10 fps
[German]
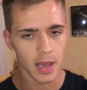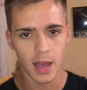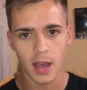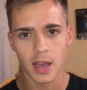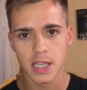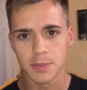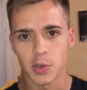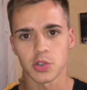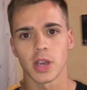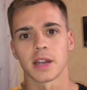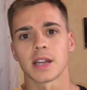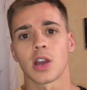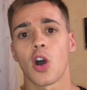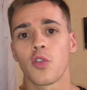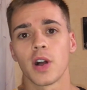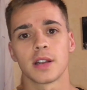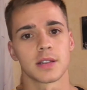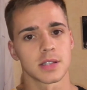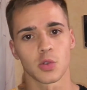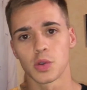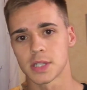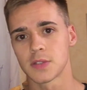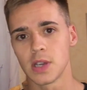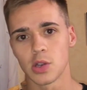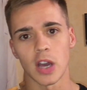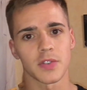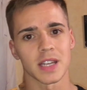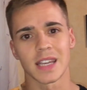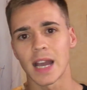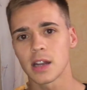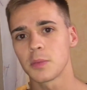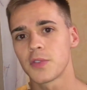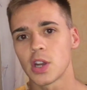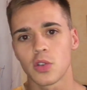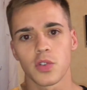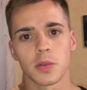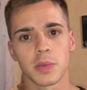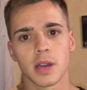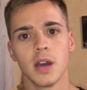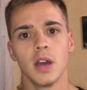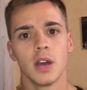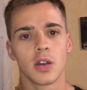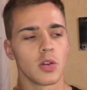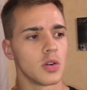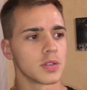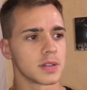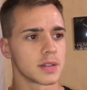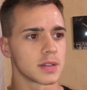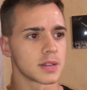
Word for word: äh, ich möchte euch gar nicht lange aufhalten, das ist ein kurzes Video, einfach eine geile Empfehlung von mir und